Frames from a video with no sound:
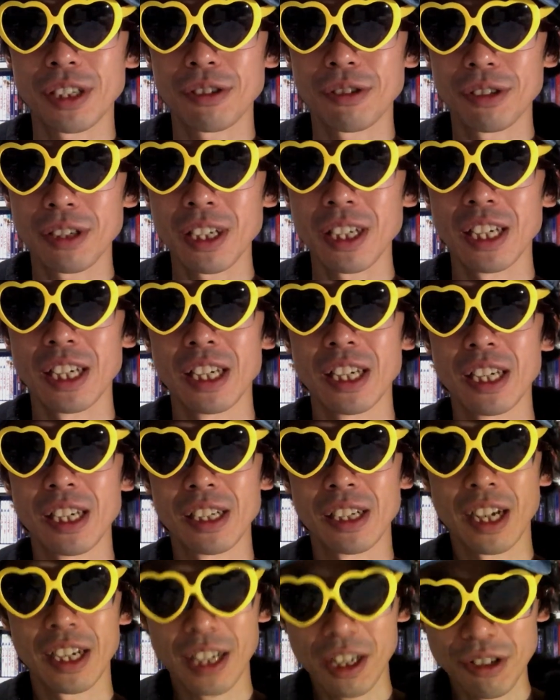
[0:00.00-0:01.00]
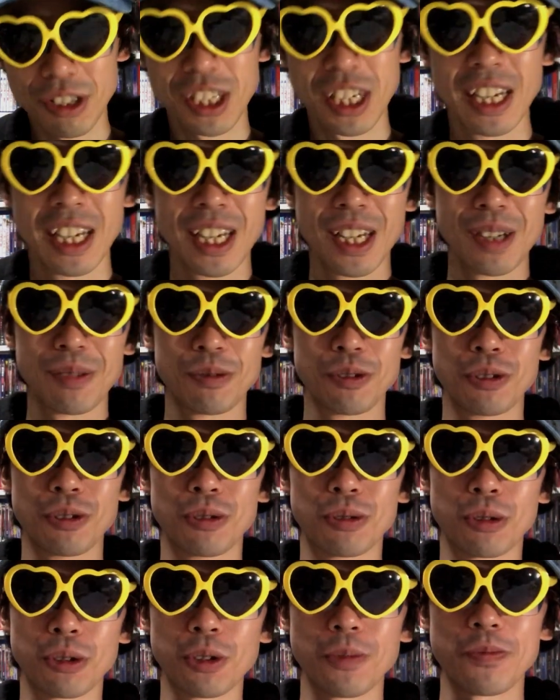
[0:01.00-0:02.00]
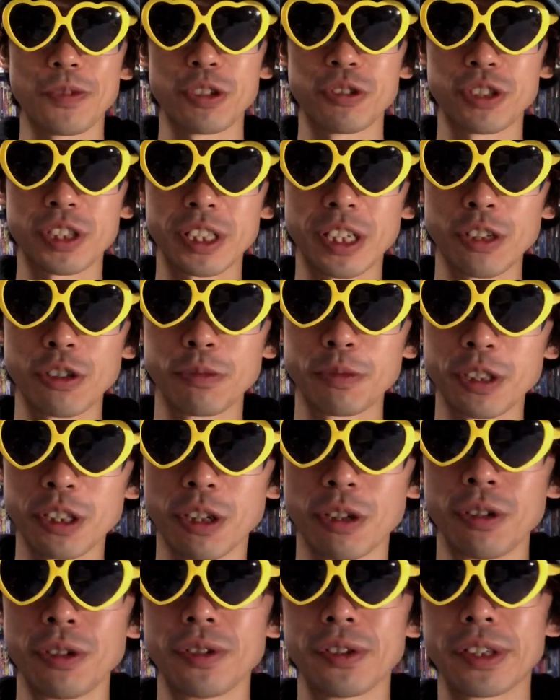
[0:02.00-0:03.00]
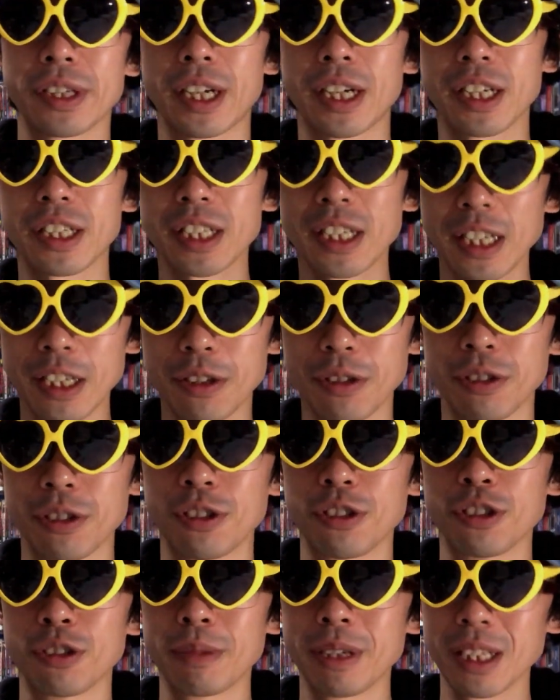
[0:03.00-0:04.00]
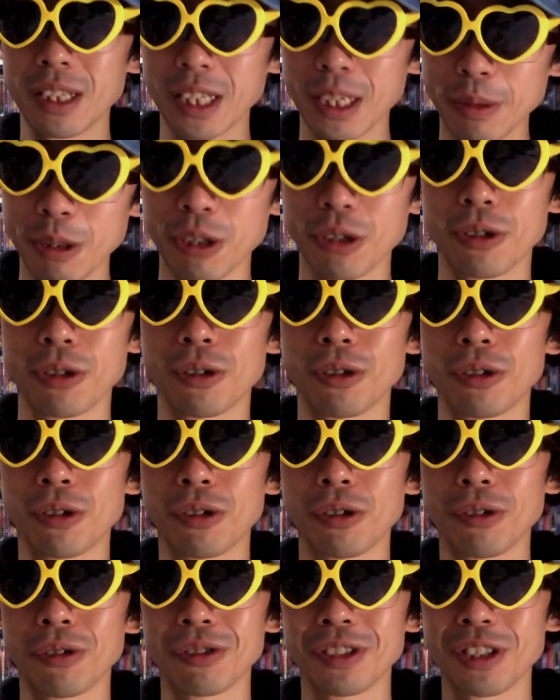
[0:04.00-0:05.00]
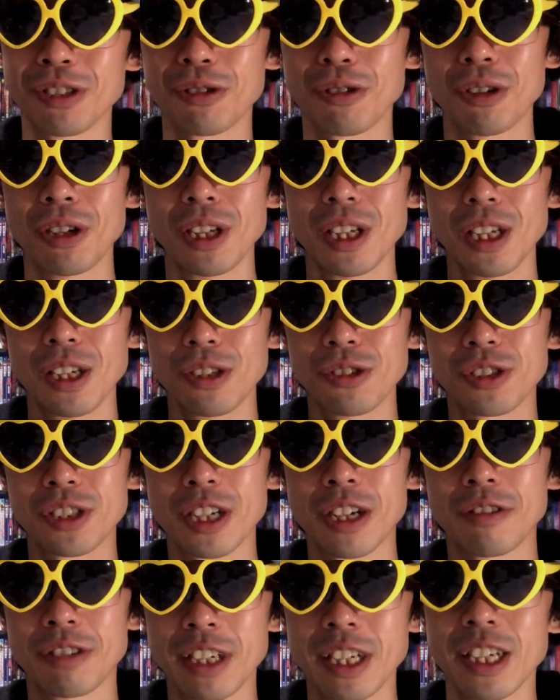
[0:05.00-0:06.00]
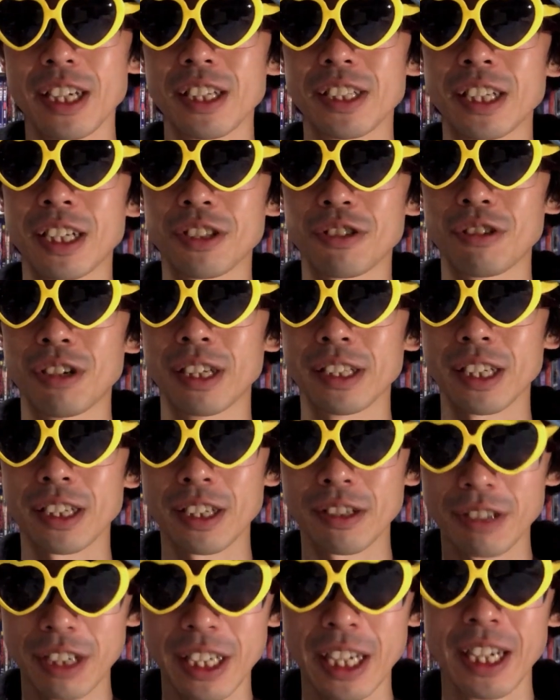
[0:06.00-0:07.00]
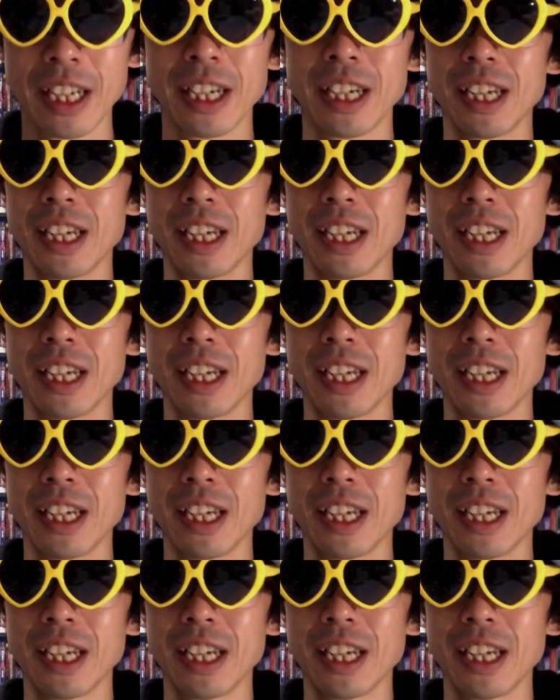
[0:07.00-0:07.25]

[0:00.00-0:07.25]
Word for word: レコをね、えー、改革して、もうこの吹き替えの文化を絶やさないという面でも、日本語、吹き替えはね、チャンスを与えてくれて、